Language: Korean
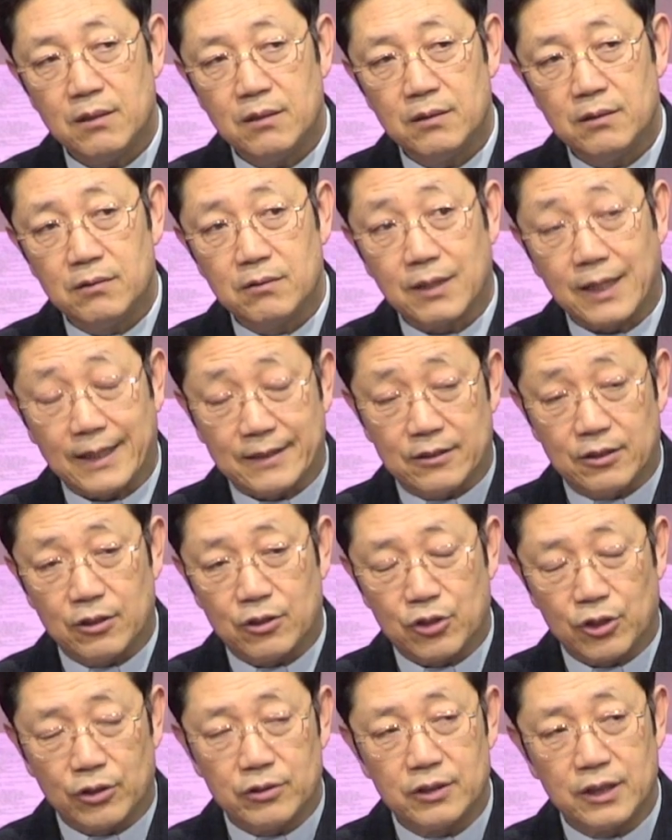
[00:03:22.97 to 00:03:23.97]
지금 같이
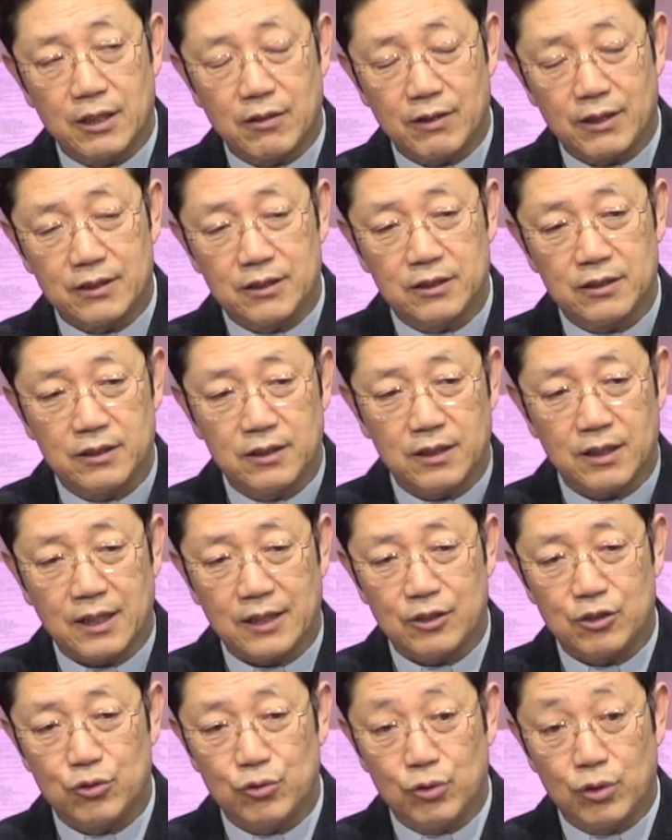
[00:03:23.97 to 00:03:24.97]
전쟁과 지진이
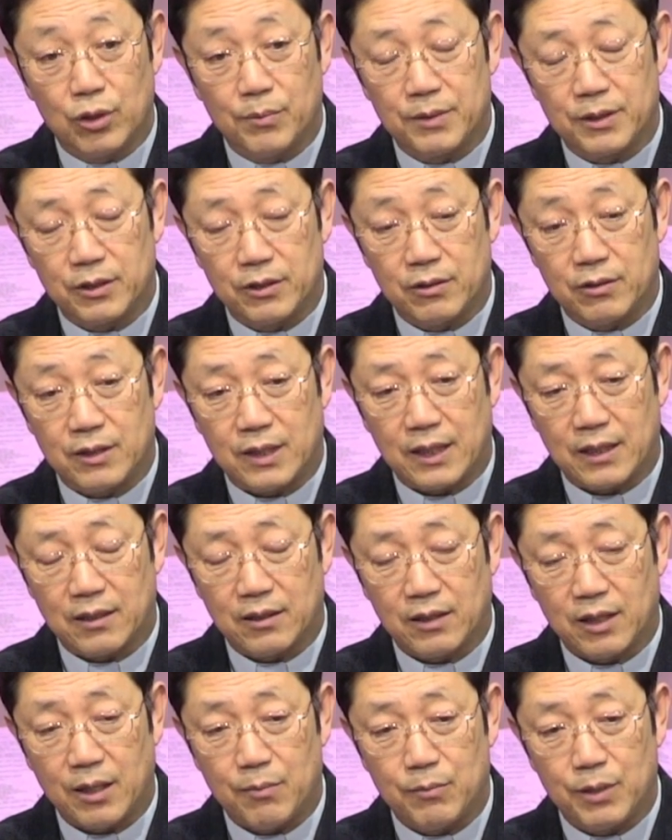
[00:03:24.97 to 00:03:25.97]
같이 유럽에서 일어났기
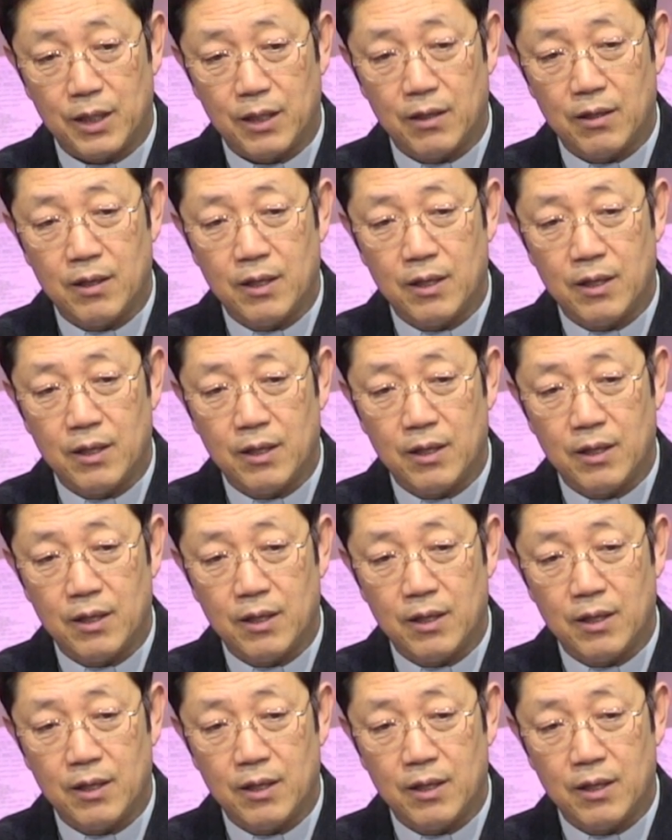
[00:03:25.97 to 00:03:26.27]
때문에